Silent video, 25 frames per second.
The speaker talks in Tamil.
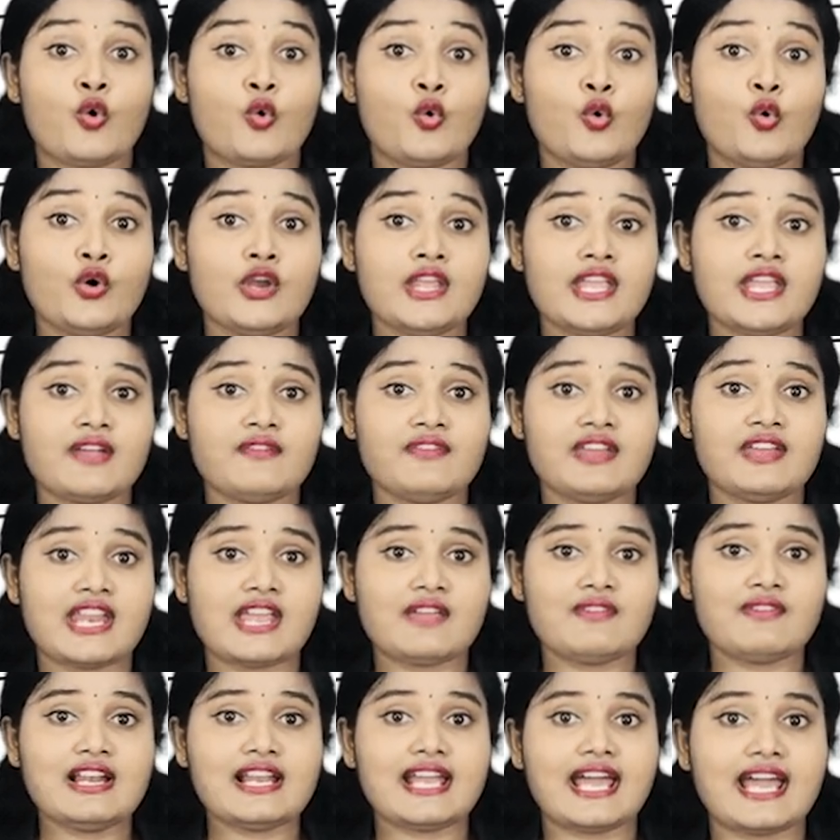கூடிய
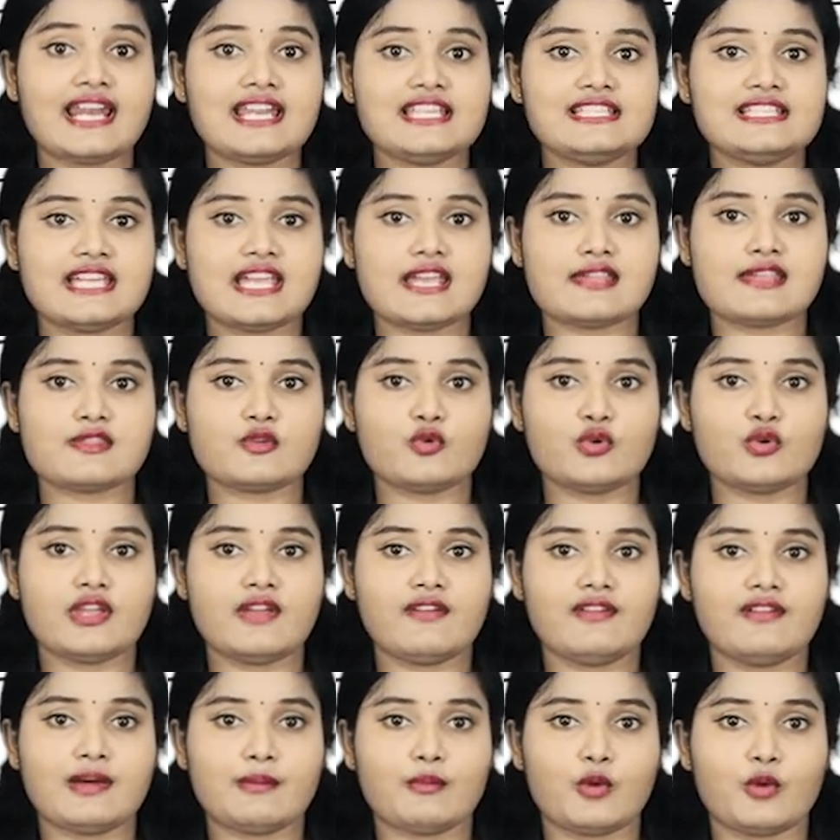விரைவில் கரு
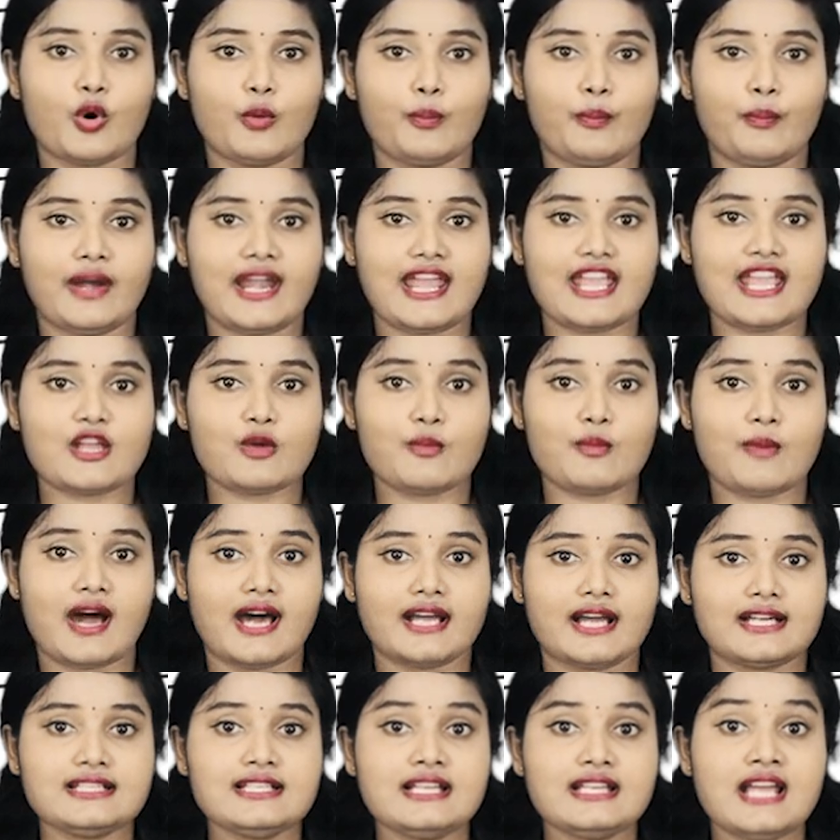ஜெயசூரியவிடம்
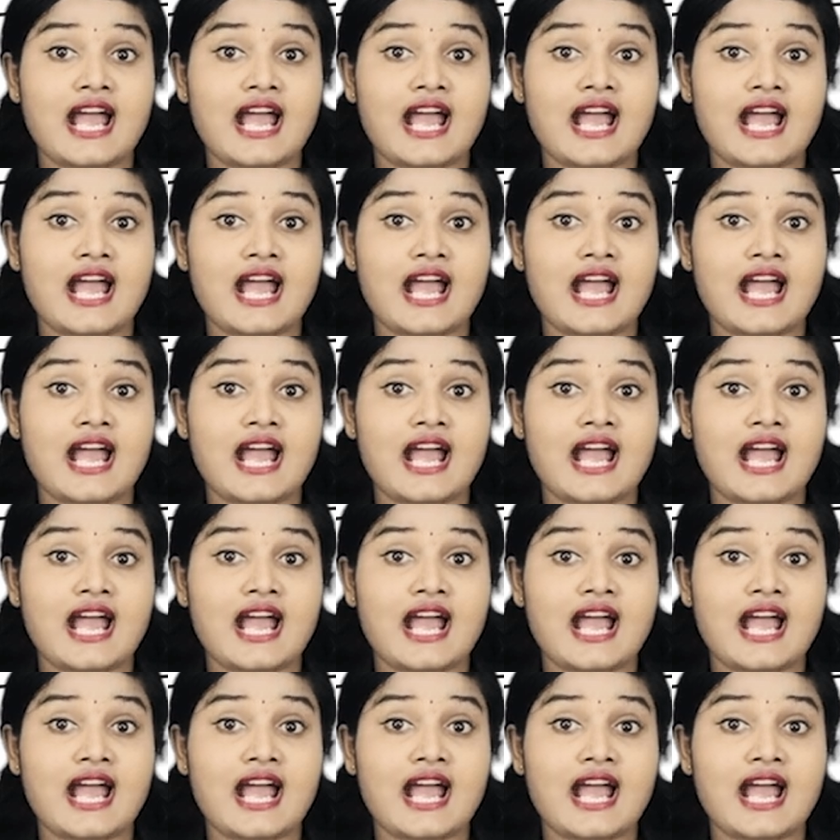ஒப்படைக்குமாறு